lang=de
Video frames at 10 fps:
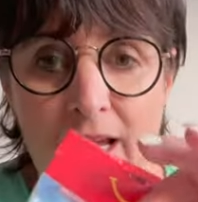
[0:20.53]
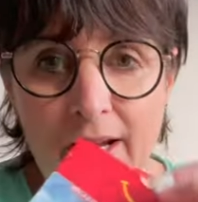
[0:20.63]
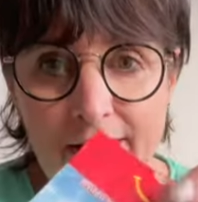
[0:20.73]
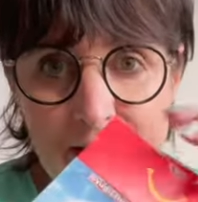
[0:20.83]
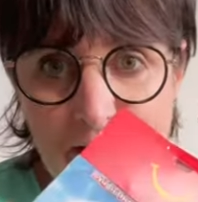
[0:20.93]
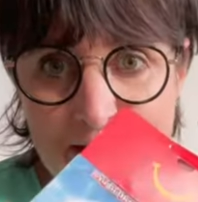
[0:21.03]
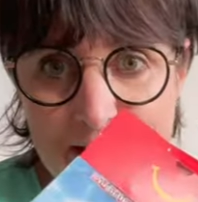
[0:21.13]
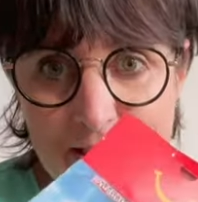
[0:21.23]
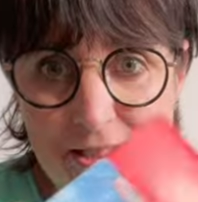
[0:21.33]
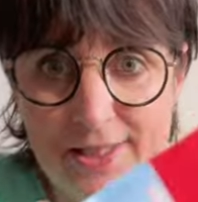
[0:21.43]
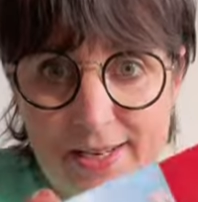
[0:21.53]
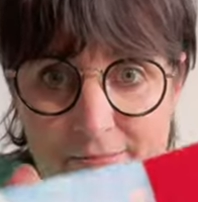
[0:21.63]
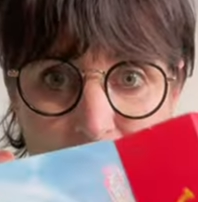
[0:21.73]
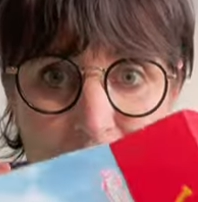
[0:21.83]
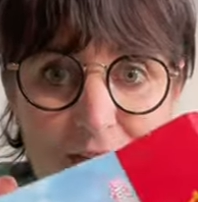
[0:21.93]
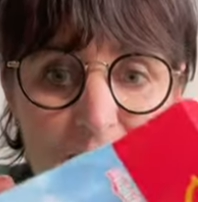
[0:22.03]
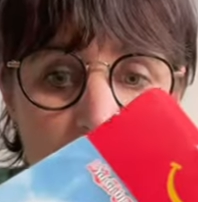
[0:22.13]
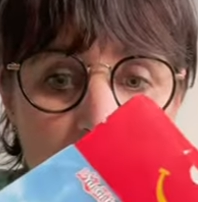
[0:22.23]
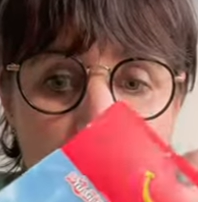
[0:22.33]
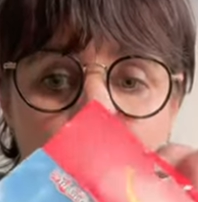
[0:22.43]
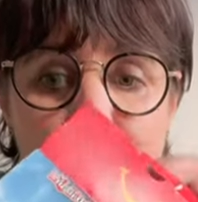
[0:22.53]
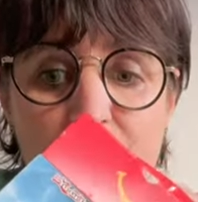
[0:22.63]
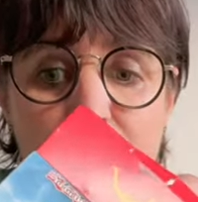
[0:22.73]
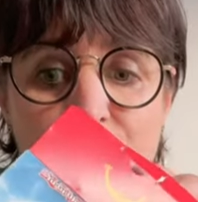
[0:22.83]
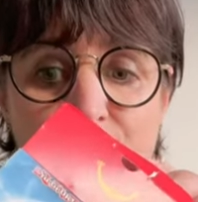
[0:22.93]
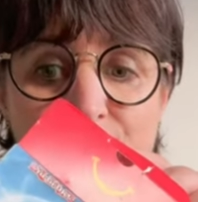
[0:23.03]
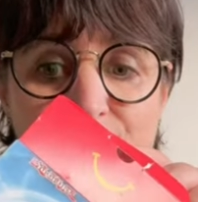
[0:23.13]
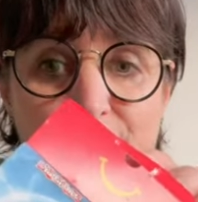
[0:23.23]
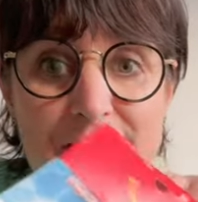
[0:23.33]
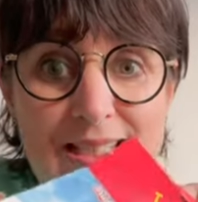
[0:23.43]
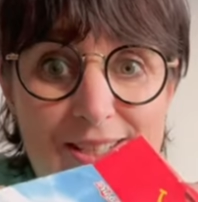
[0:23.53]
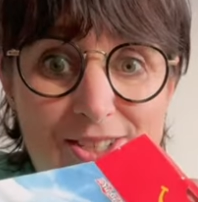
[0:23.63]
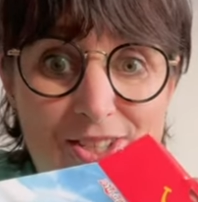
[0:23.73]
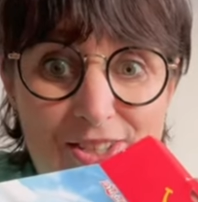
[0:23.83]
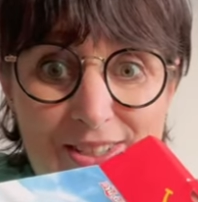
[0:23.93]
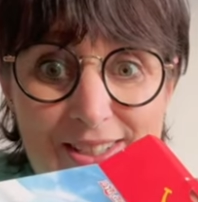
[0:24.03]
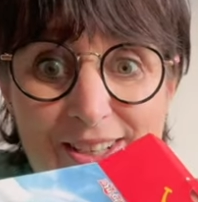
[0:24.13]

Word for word: Als erstes machen wir das hier auf. Oh, ich sehe es schon.